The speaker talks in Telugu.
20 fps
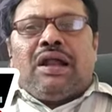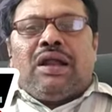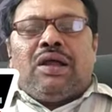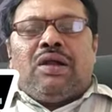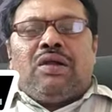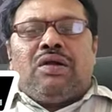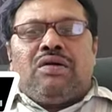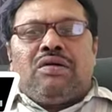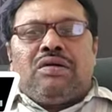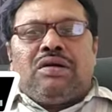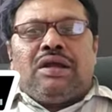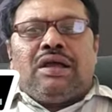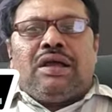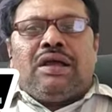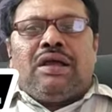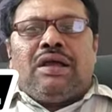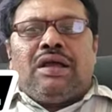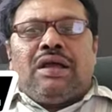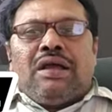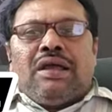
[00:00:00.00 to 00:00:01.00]
నెల్లూరునే
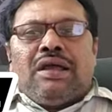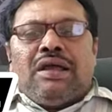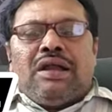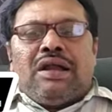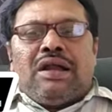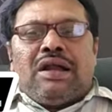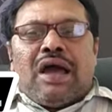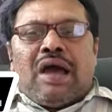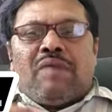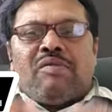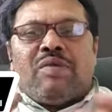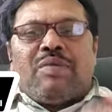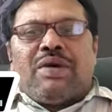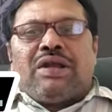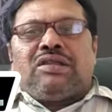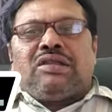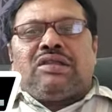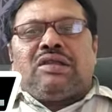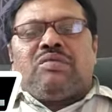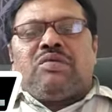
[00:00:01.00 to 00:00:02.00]
ఈయన
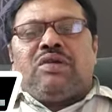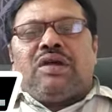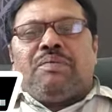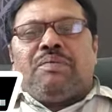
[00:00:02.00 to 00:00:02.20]
నామమాత్రము